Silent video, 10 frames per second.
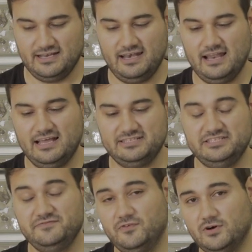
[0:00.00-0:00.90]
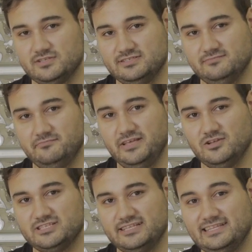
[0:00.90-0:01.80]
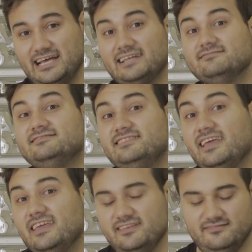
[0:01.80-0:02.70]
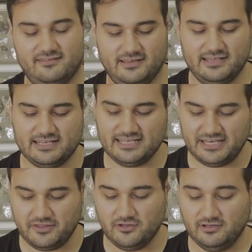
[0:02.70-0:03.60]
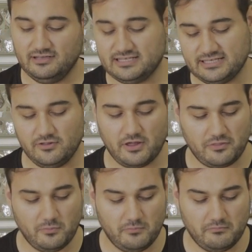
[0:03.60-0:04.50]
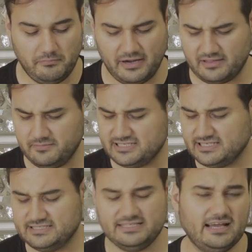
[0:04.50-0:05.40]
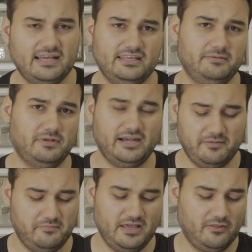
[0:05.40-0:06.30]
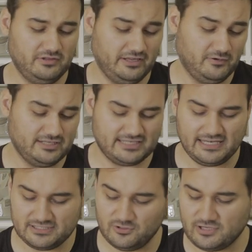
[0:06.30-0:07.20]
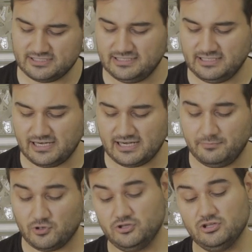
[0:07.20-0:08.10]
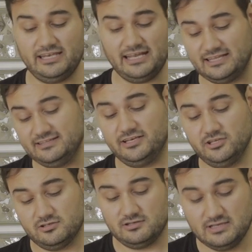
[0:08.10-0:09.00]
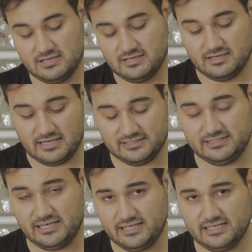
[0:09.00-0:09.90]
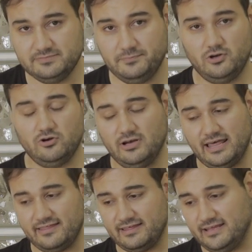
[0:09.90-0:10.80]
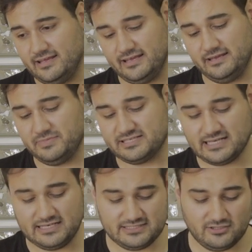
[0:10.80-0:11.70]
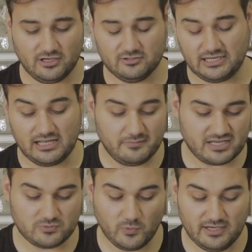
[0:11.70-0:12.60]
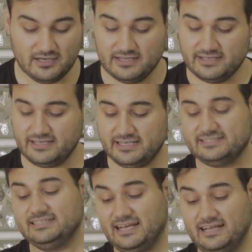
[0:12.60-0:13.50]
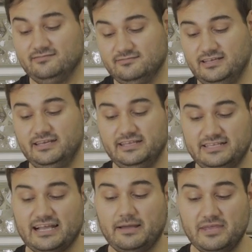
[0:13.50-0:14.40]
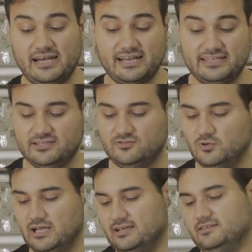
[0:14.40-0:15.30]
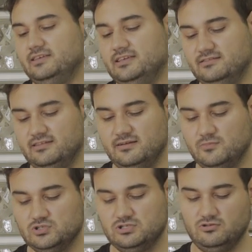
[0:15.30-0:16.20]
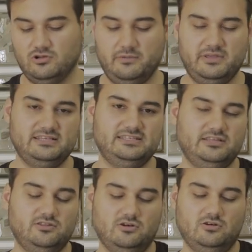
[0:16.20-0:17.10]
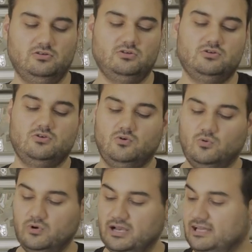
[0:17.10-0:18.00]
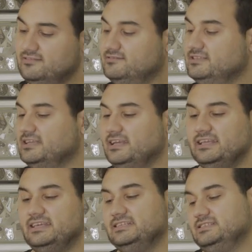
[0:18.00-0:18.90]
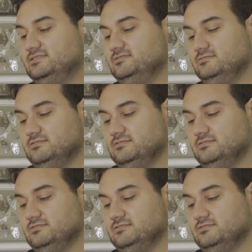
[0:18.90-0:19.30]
la GeForce 1080 Ti, que ya ha salido, ha salido hace un par de meses ya y me la han enviado y tenía unas ganas locas de tenerla porque yo tenía la anterior, la Titan X, pero no la de Pascal, sino la otra, la de Maxwell, y esta eh, ya cambia la arquitectura y tenemos lo que viene siendo una Titan X,